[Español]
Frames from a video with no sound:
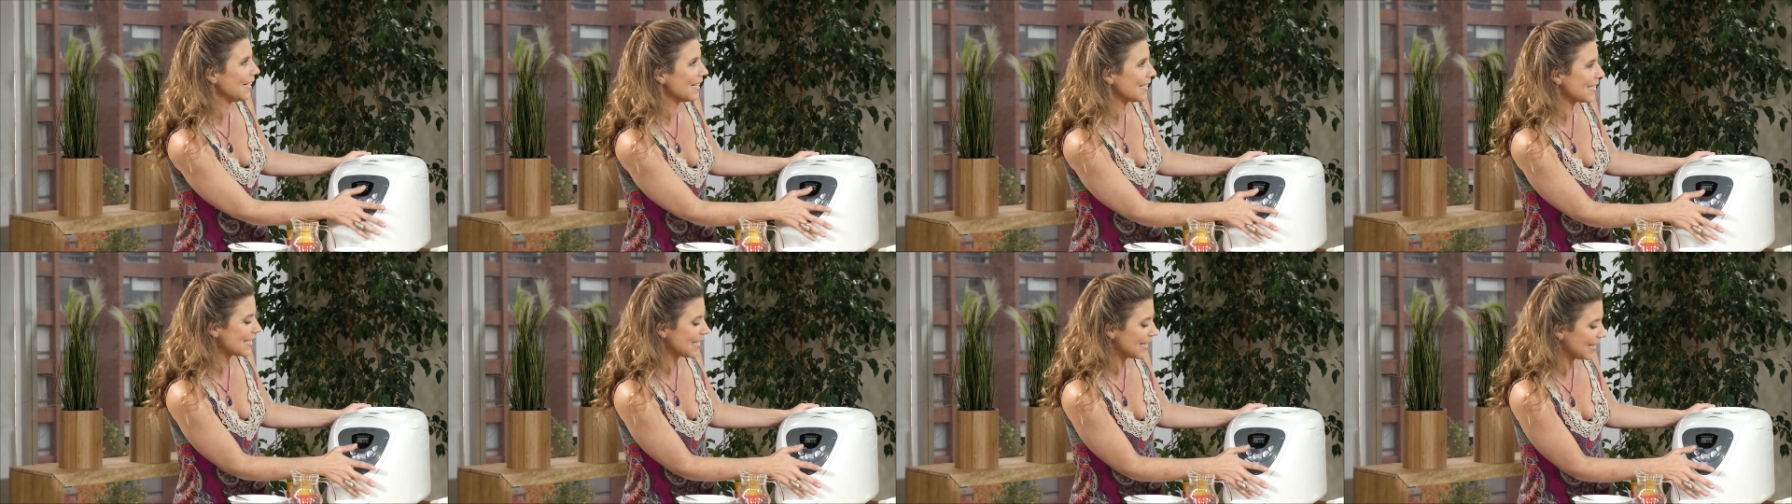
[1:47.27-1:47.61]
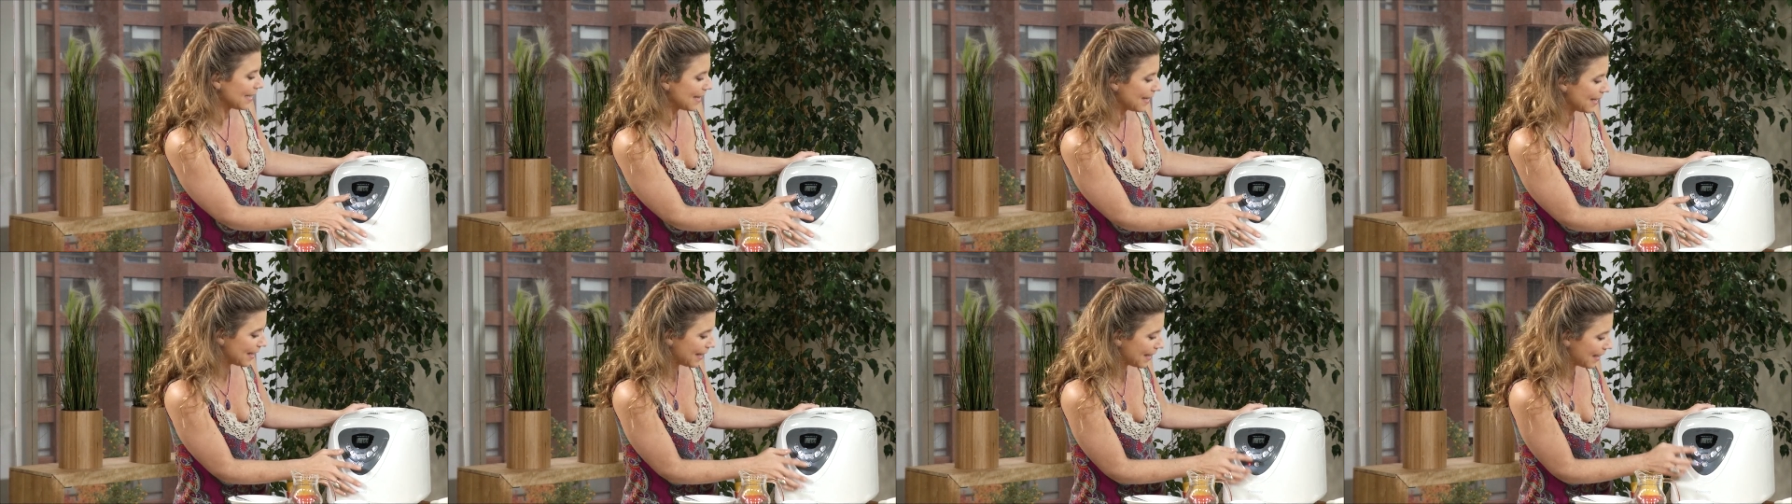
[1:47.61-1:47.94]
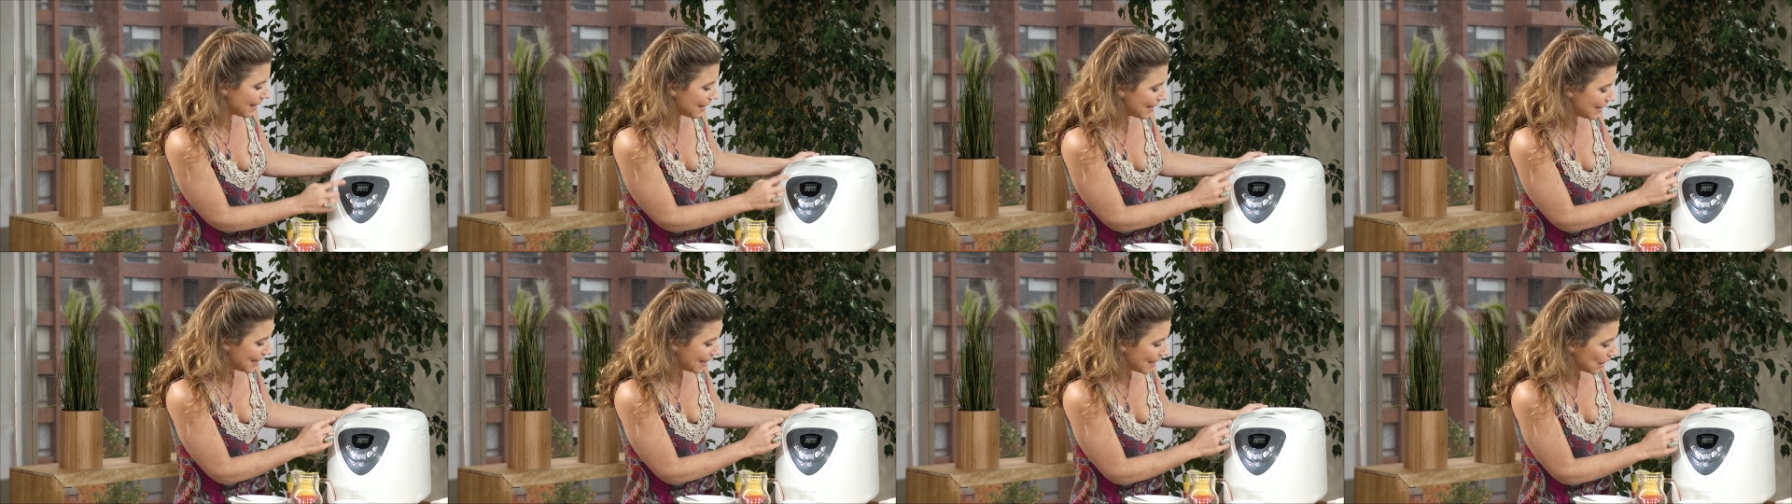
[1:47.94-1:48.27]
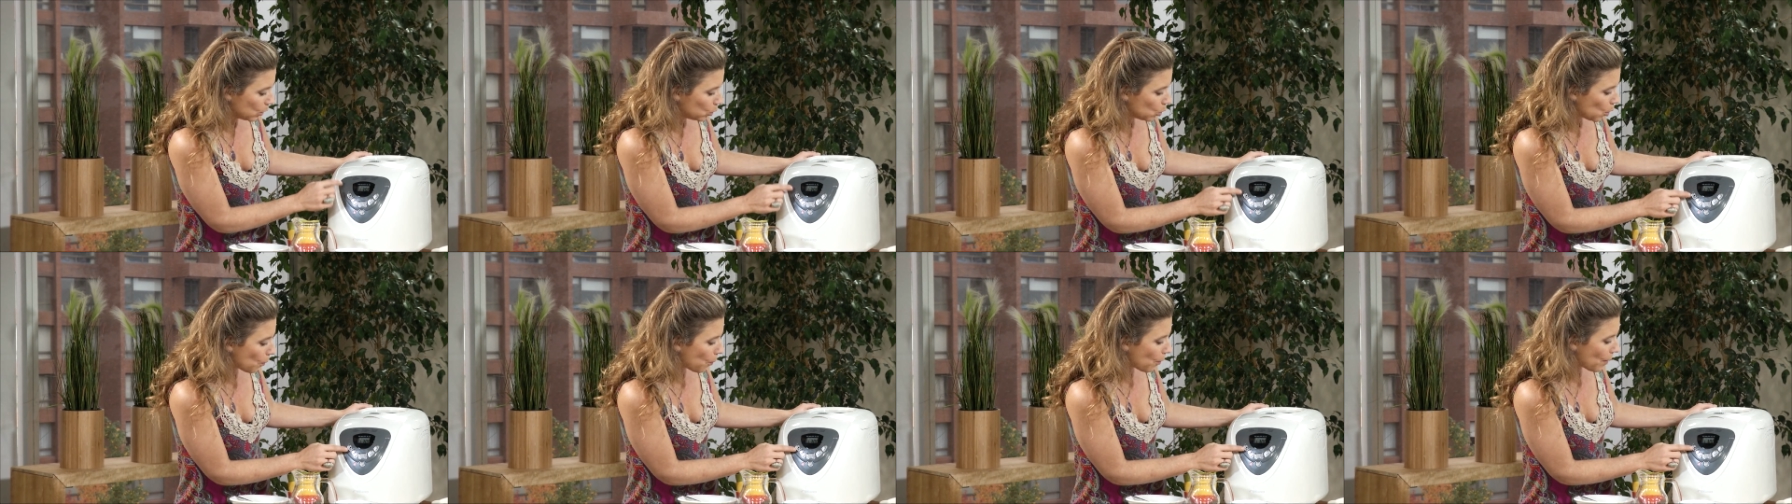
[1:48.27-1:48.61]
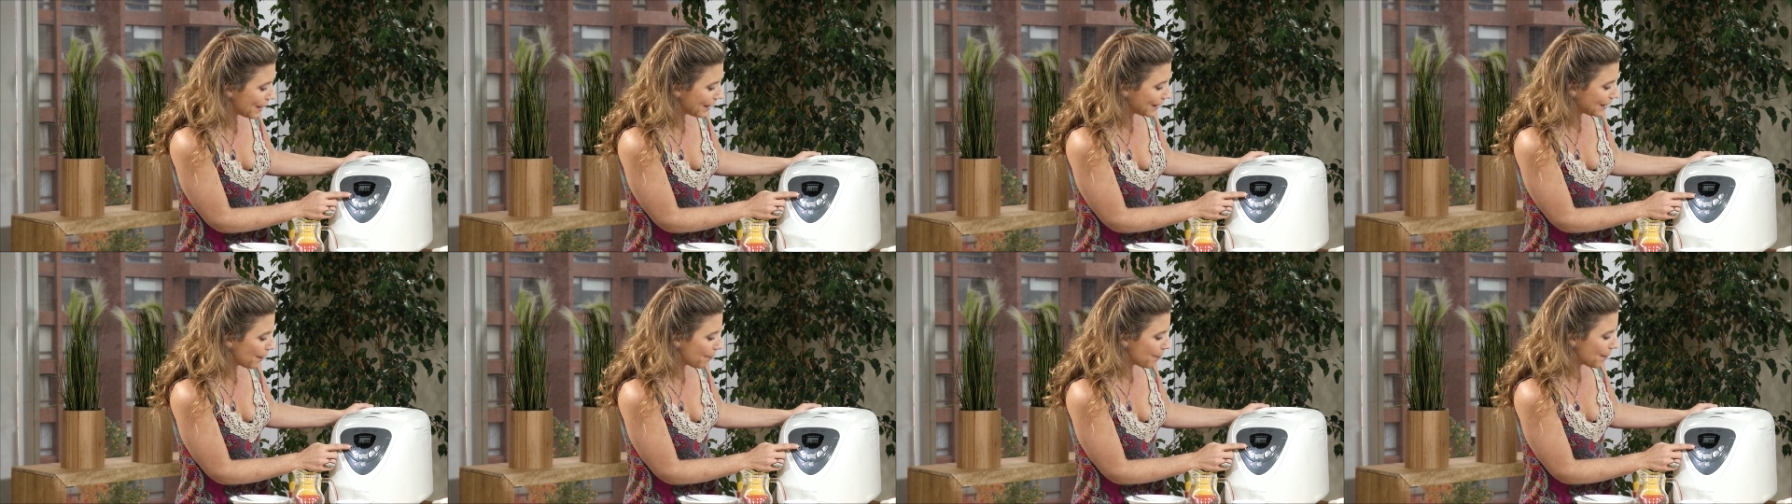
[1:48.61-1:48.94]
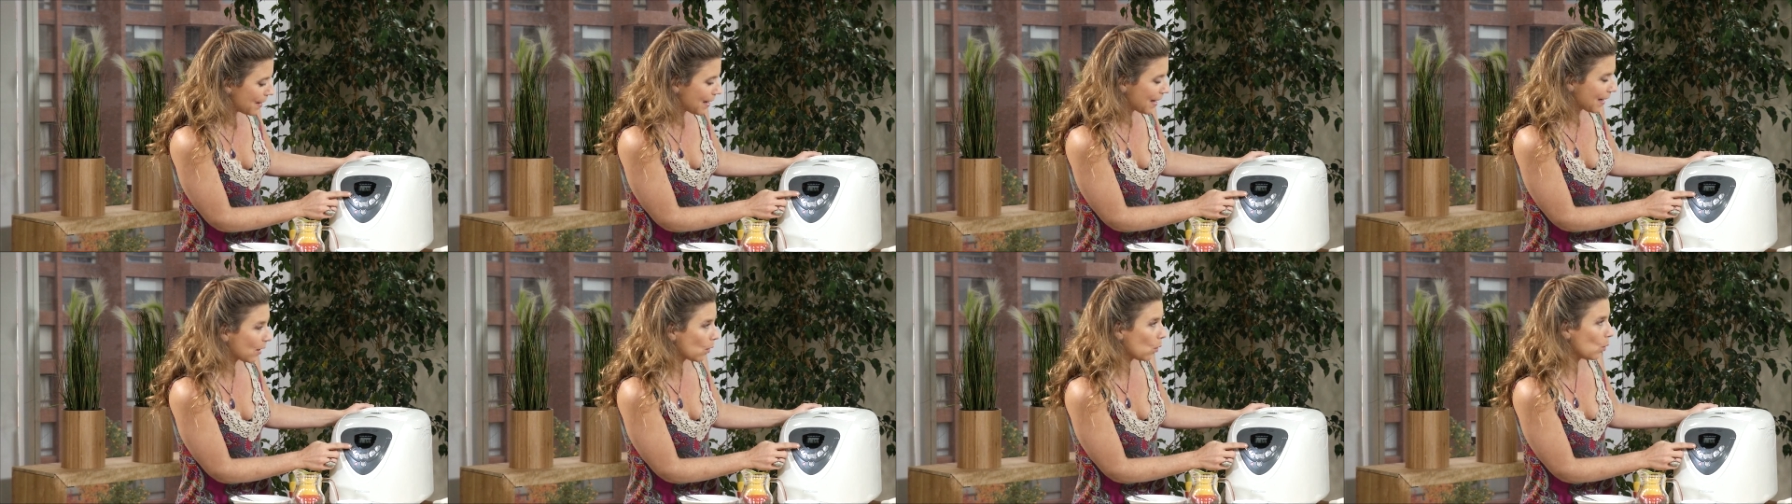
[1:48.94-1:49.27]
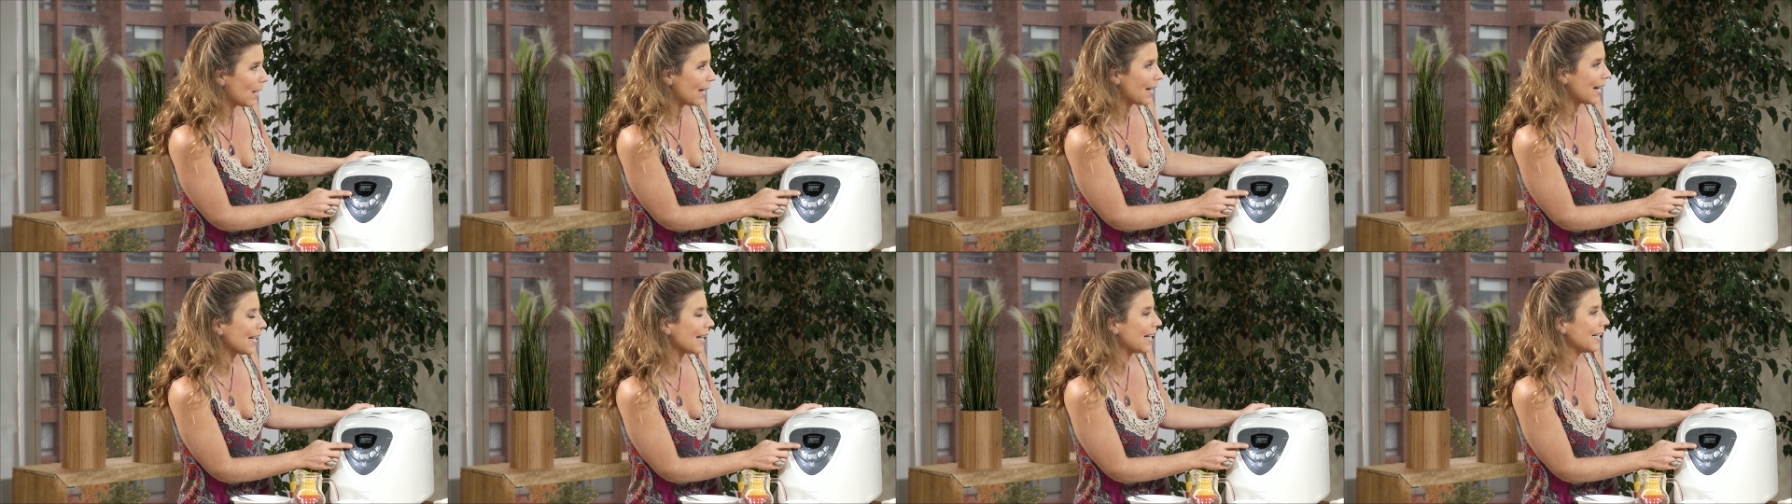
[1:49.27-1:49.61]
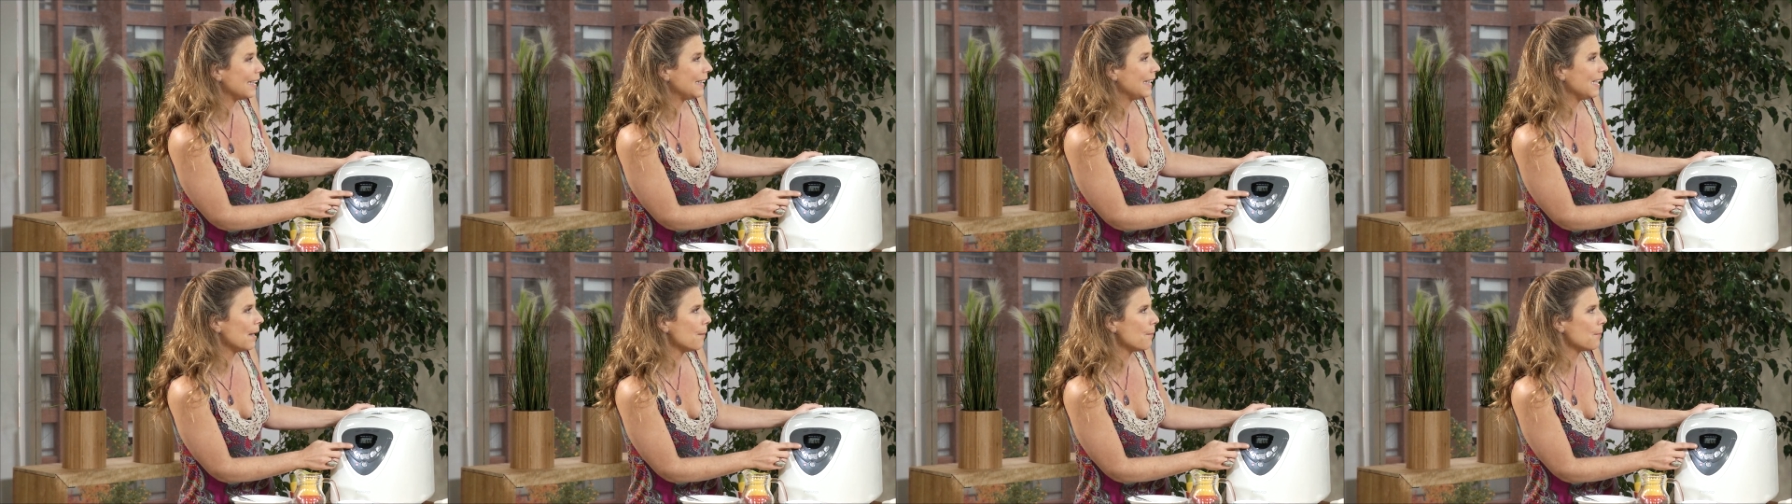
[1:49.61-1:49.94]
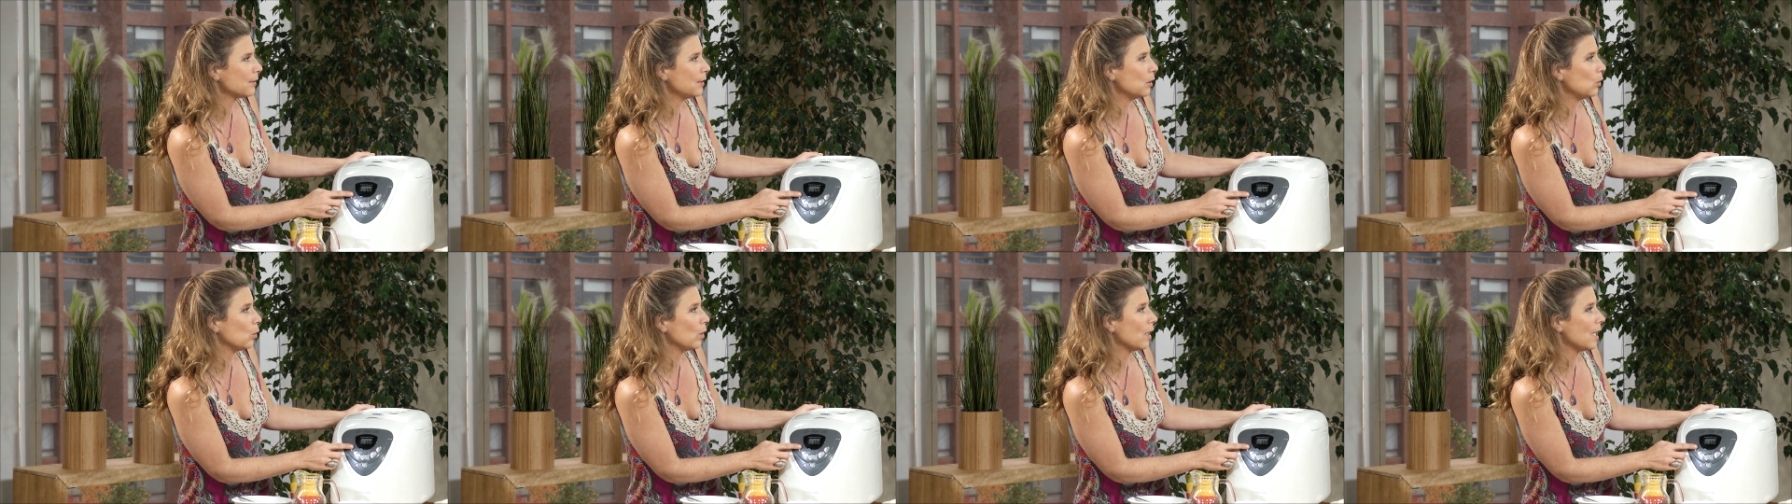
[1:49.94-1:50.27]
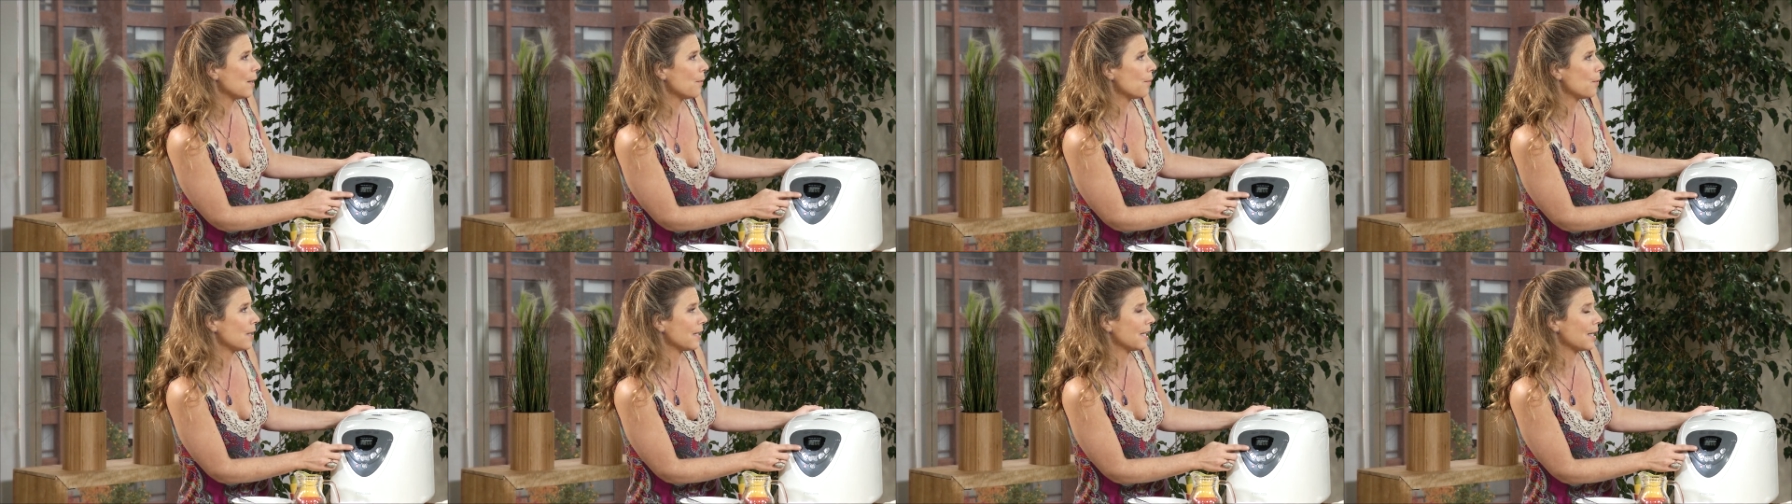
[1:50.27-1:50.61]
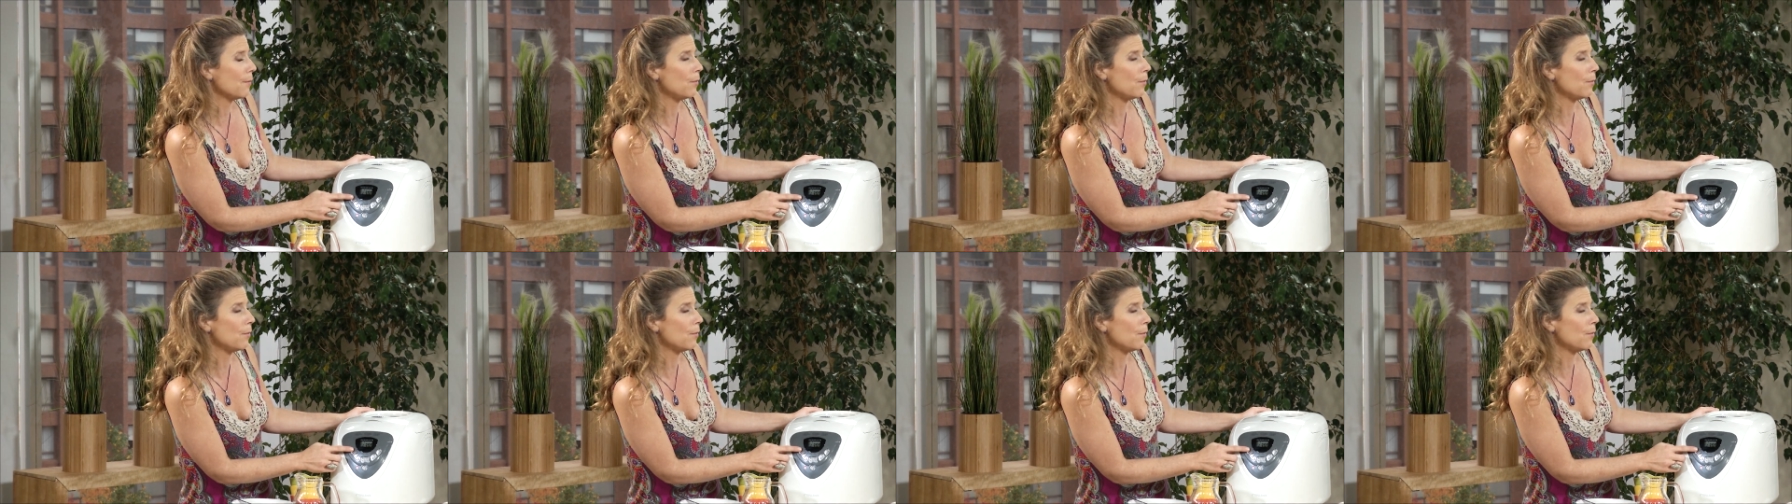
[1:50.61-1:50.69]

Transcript: LCD, Tú puedes también regular acá el tiempo. Si tú quieres, por